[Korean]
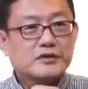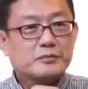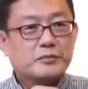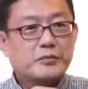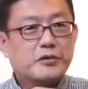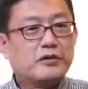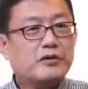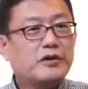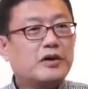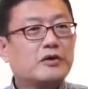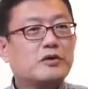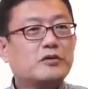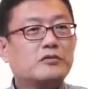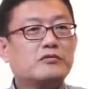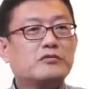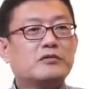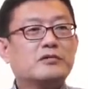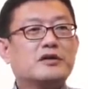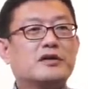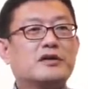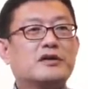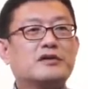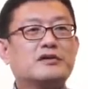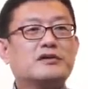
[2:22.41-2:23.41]

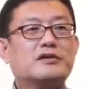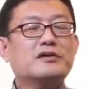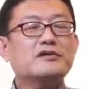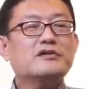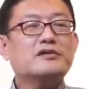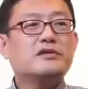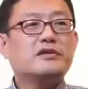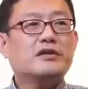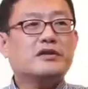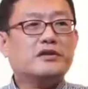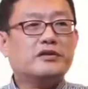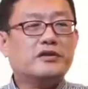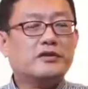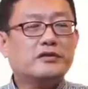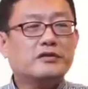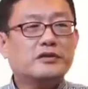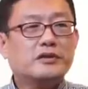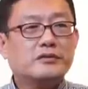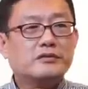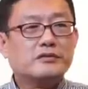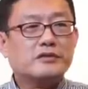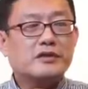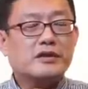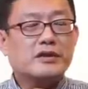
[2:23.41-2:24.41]
평화롭구나. 선정이
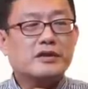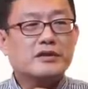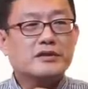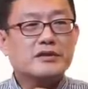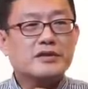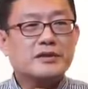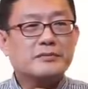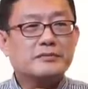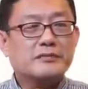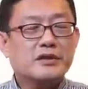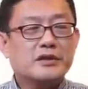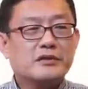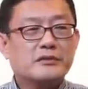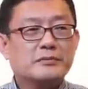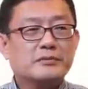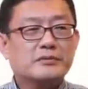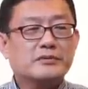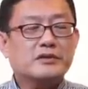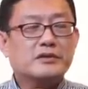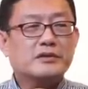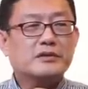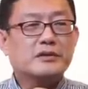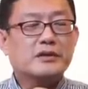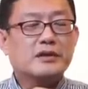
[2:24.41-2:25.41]
튀어나오더라.
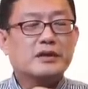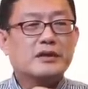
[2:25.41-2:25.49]
참나로부터.